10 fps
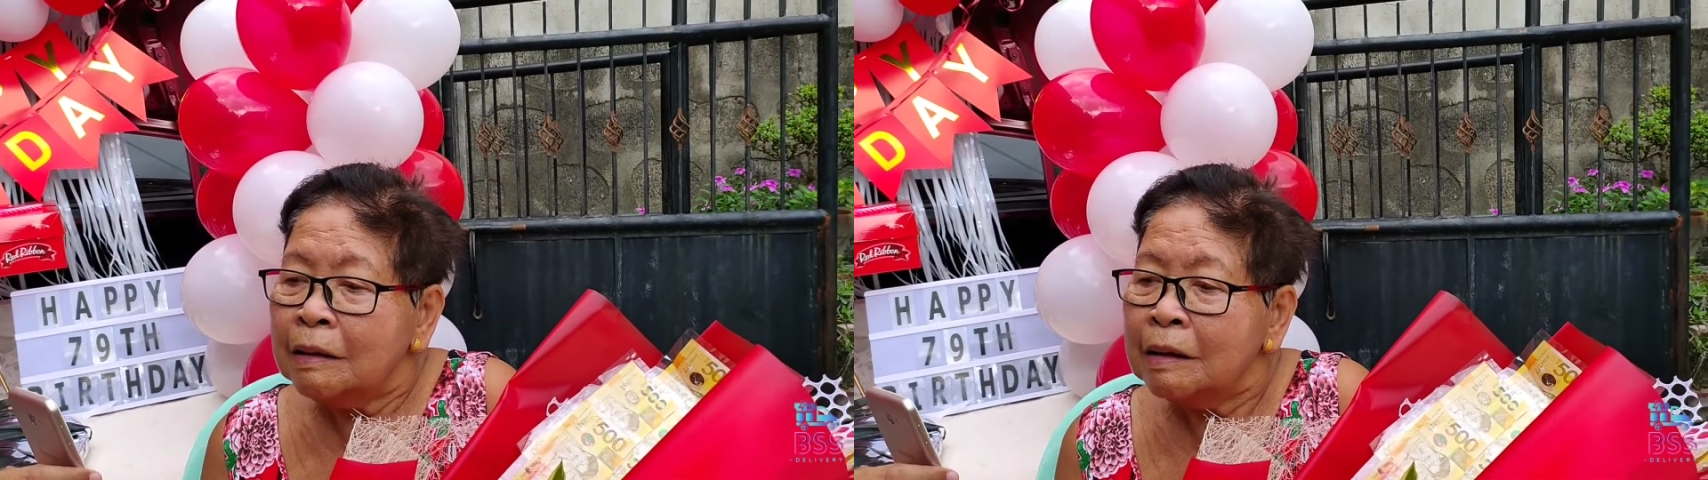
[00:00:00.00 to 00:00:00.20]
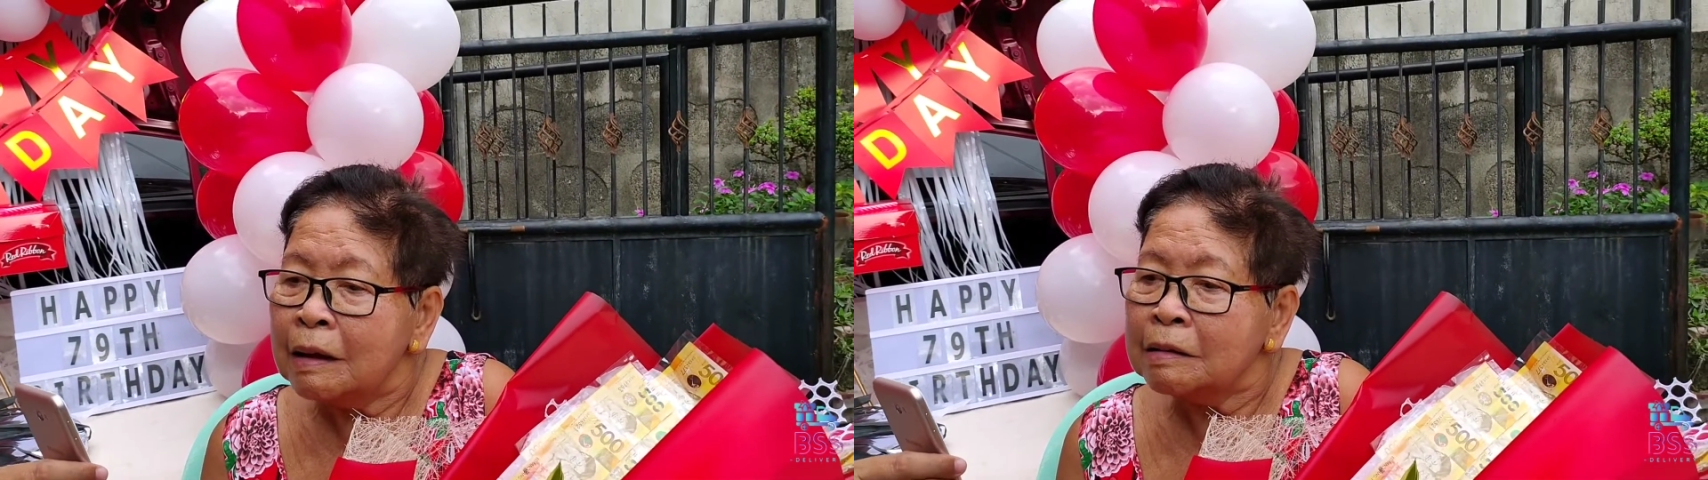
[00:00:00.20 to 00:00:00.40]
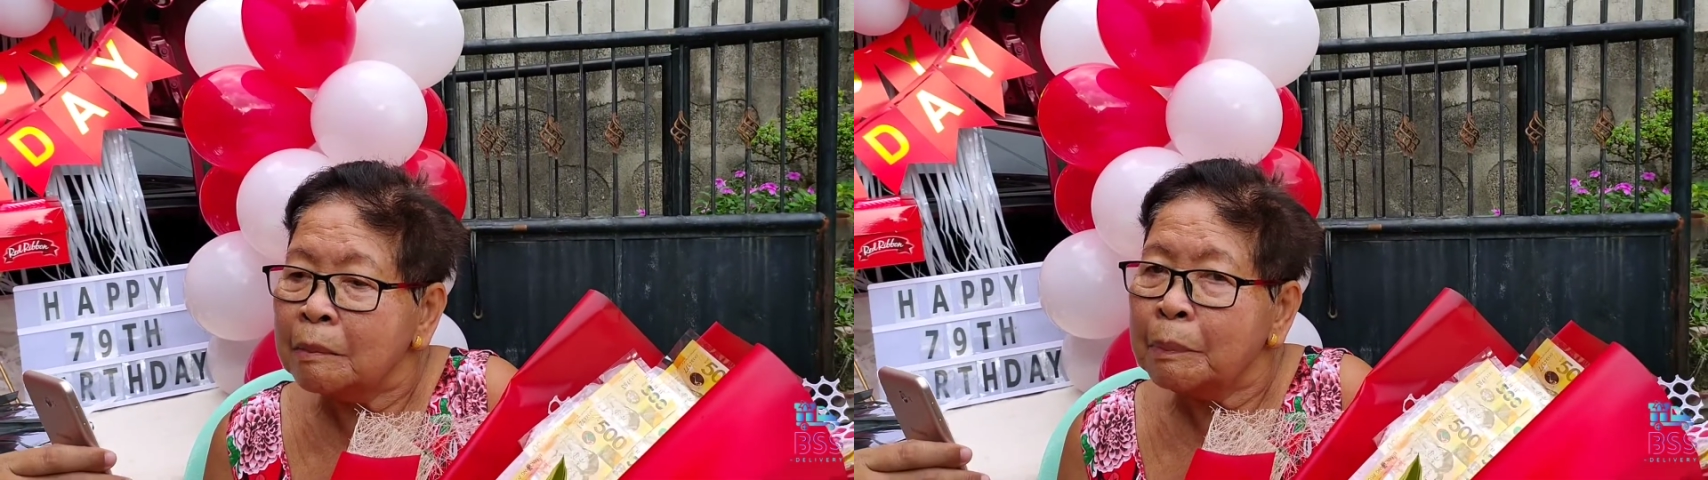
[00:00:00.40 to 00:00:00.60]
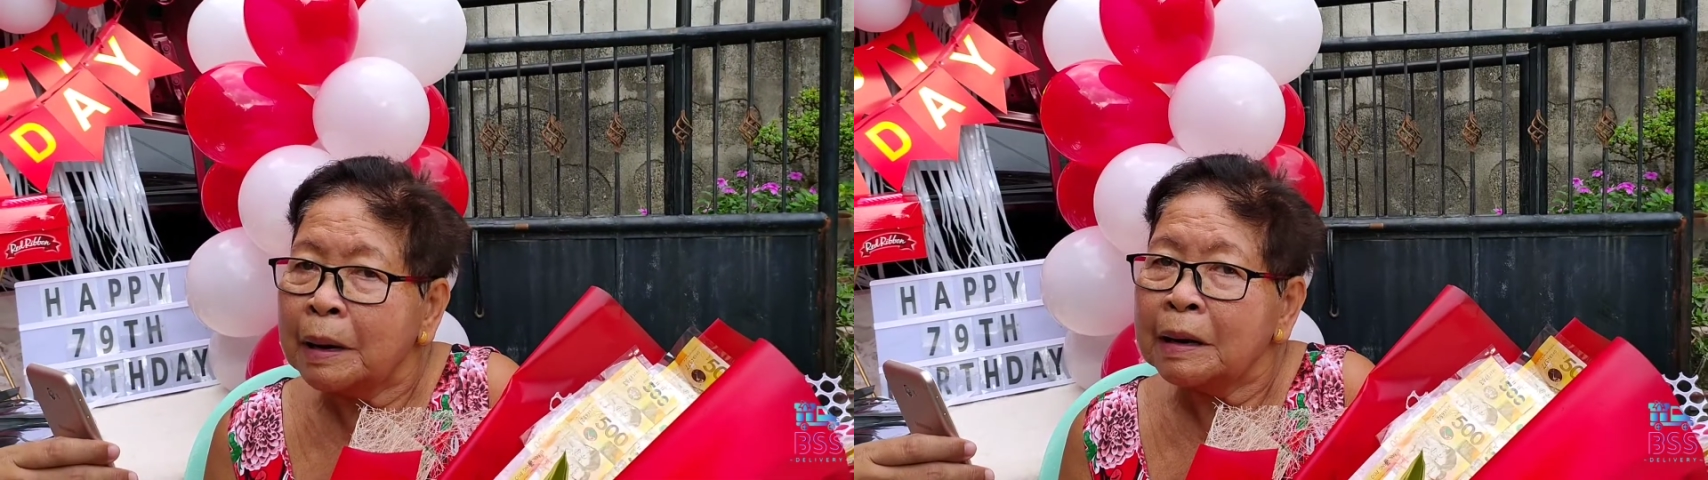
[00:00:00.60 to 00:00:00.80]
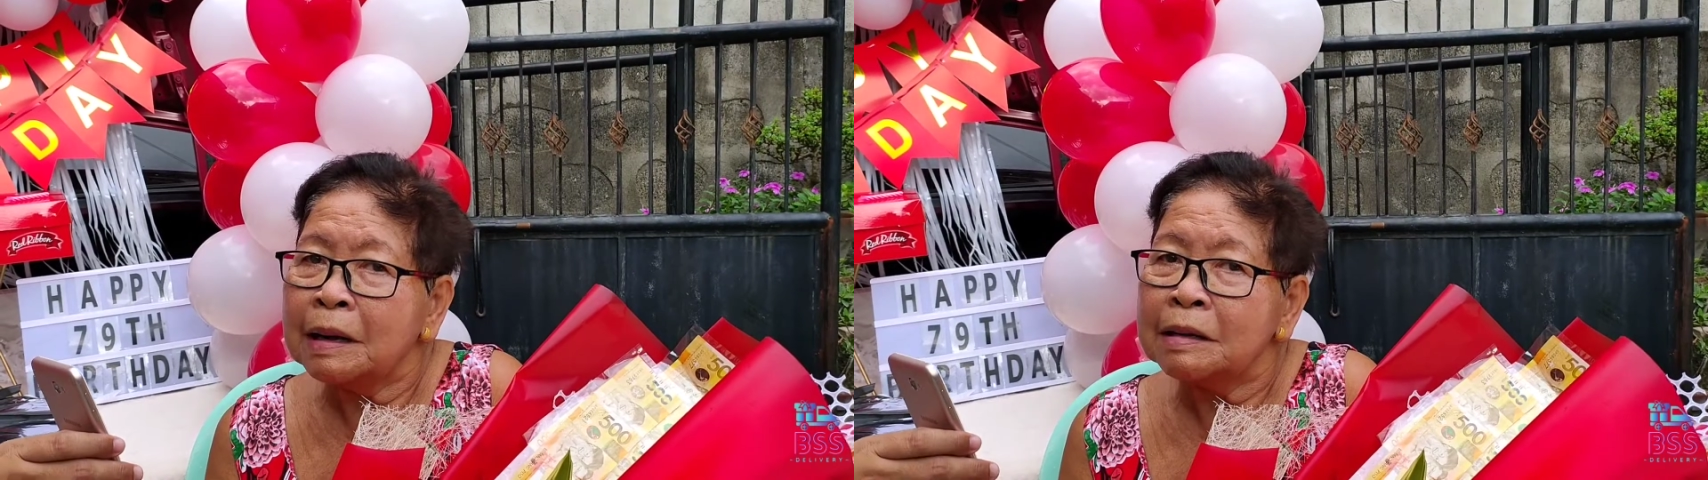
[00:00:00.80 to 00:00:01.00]
Nasa
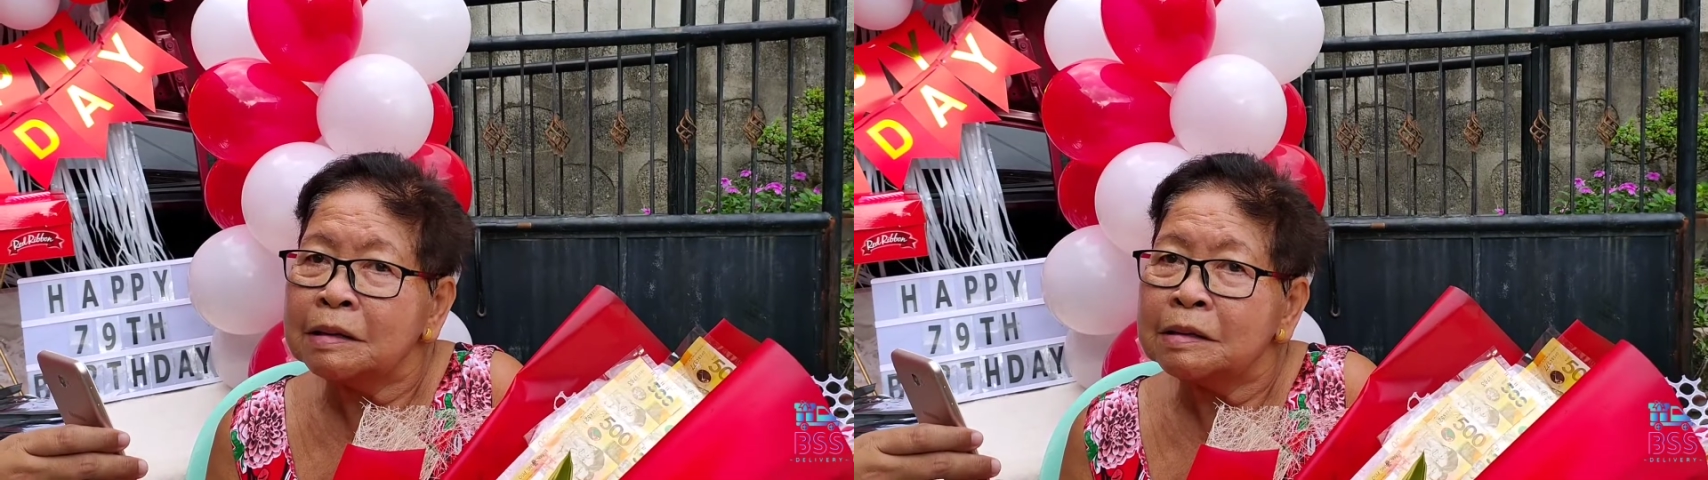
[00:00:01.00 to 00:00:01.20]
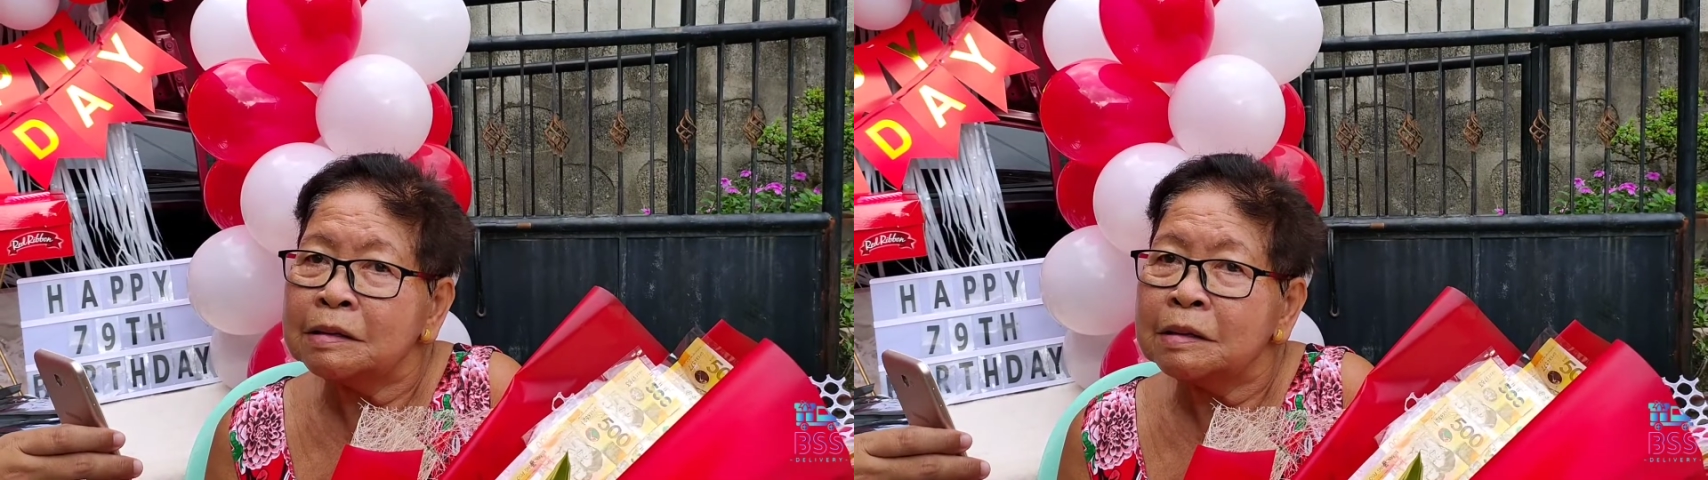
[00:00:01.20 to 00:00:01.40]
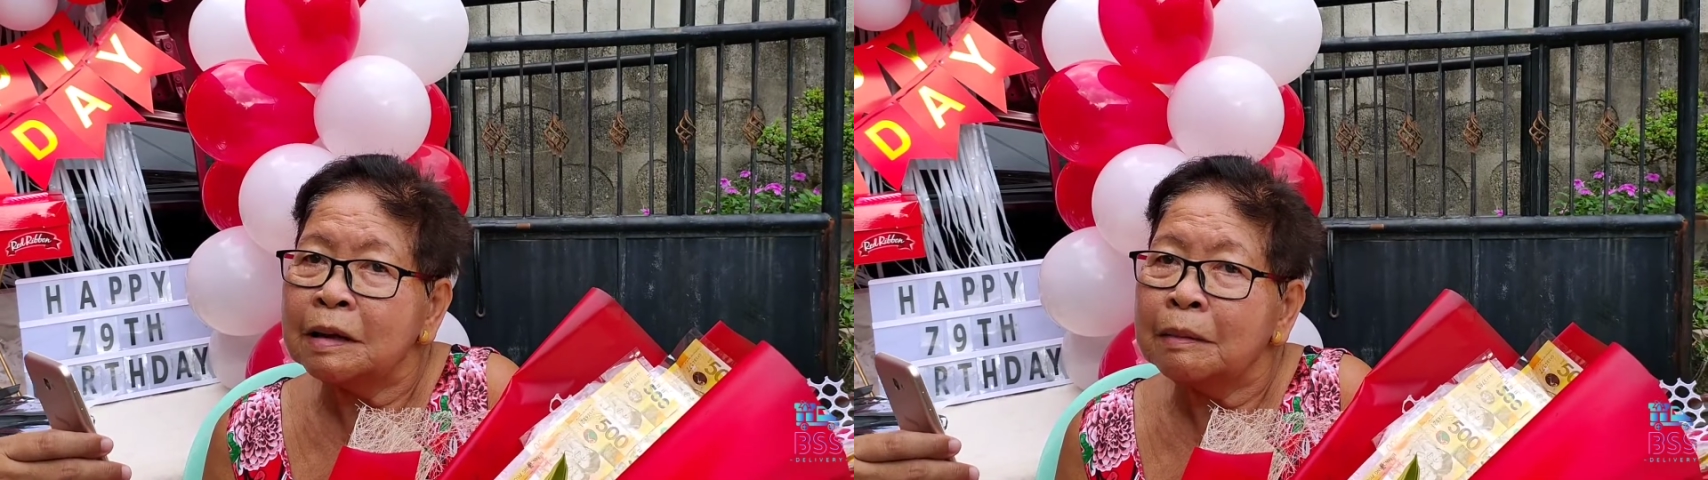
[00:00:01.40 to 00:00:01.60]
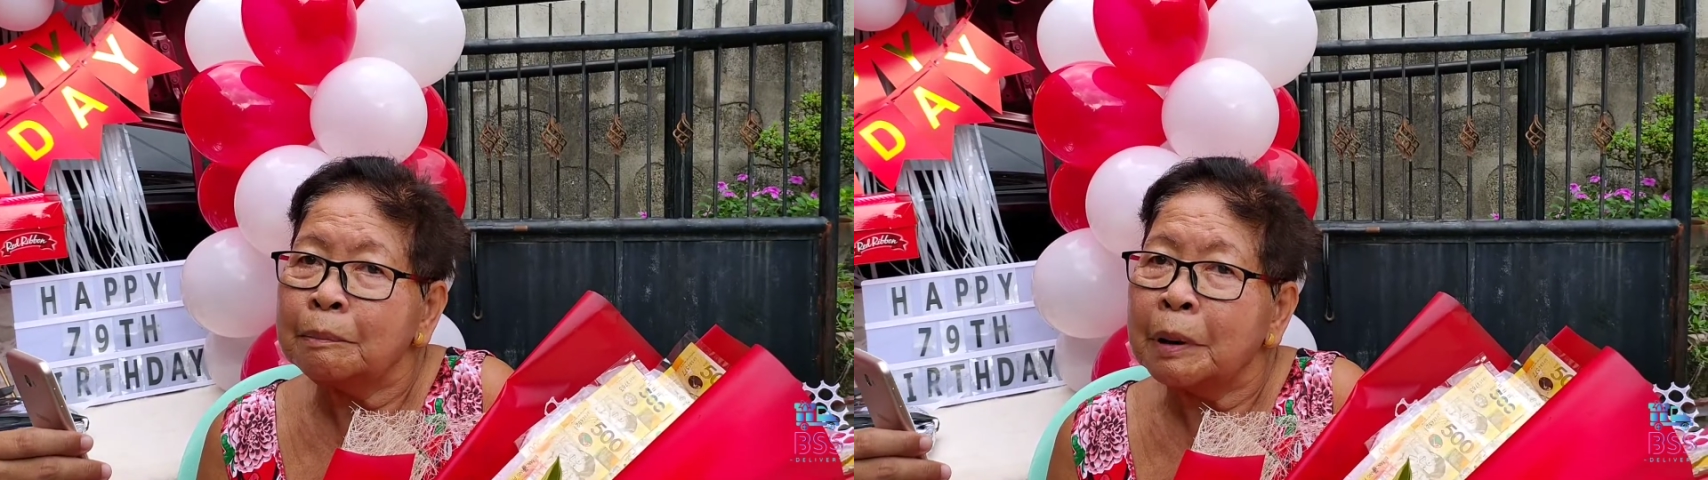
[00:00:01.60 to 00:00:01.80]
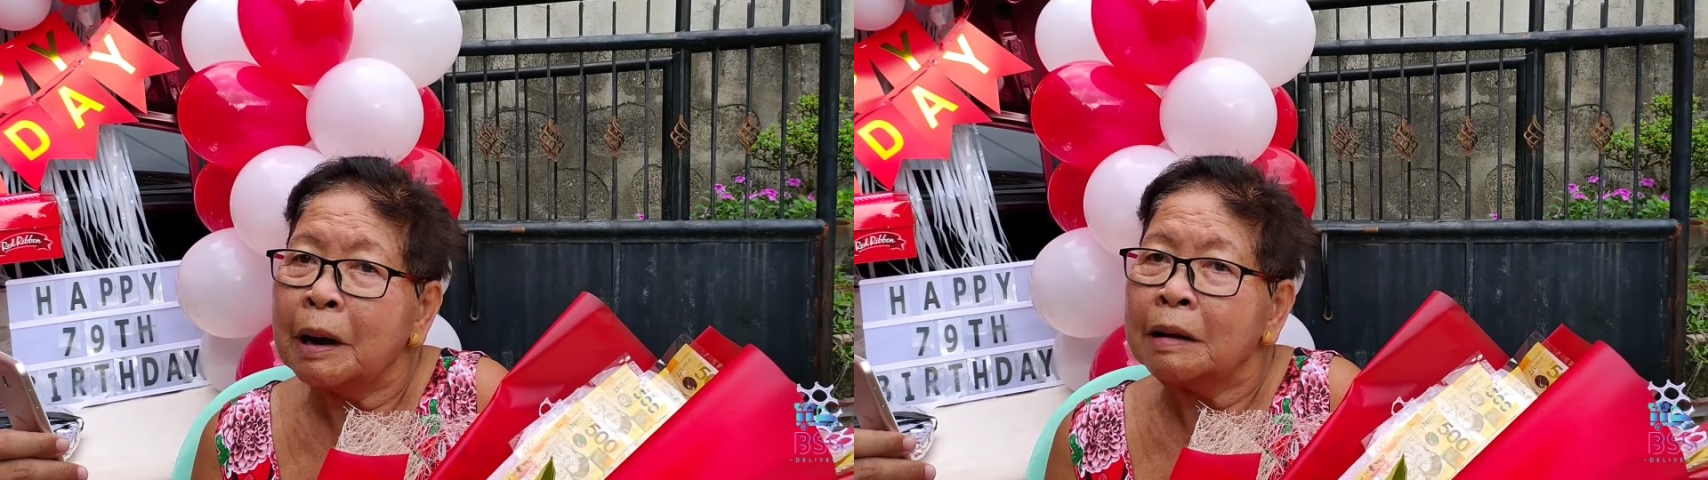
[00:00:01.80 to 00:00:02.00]
Paris. Nasa